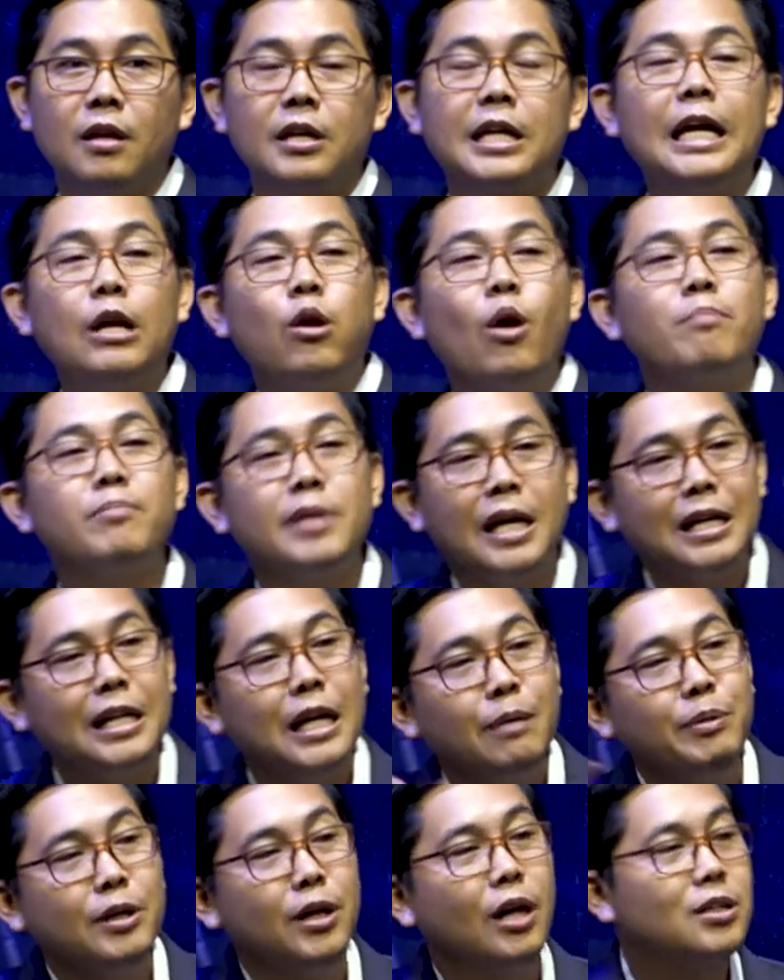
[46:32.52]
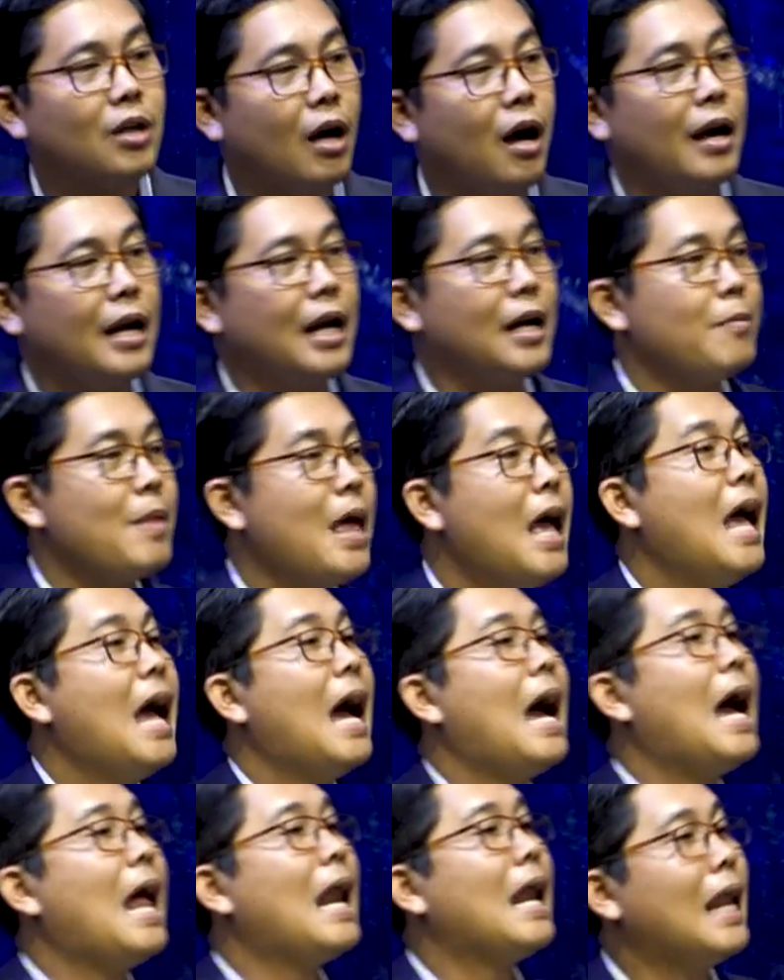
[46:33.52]
Kết lọp giấy kia bị hướng thằng anh rằng,
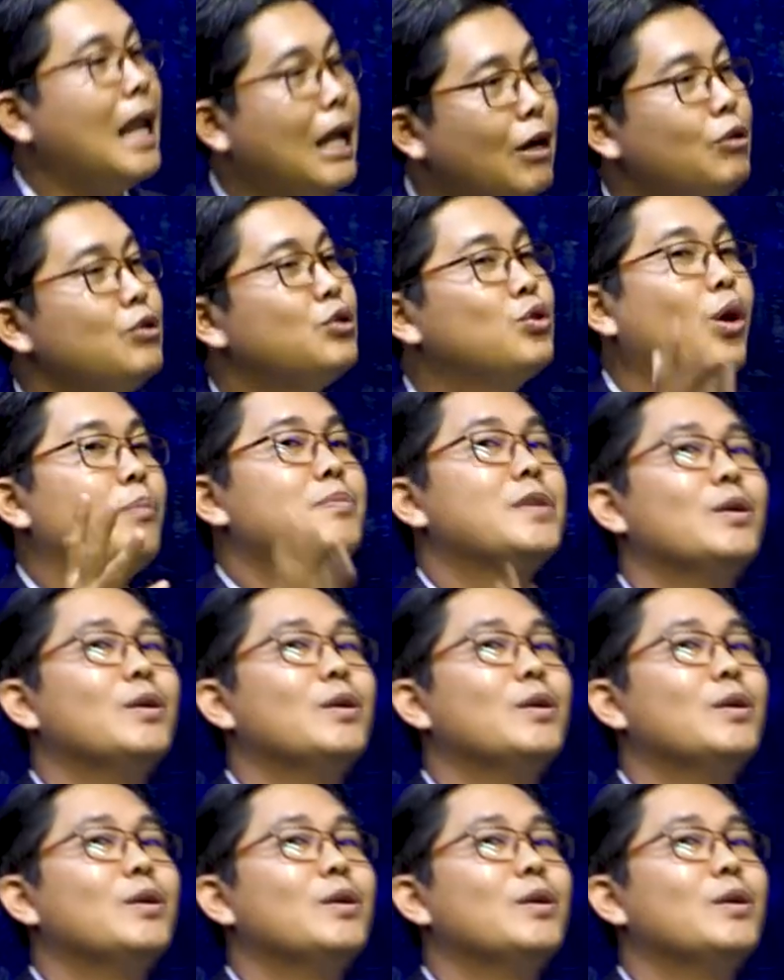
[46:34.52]
à lâu chụp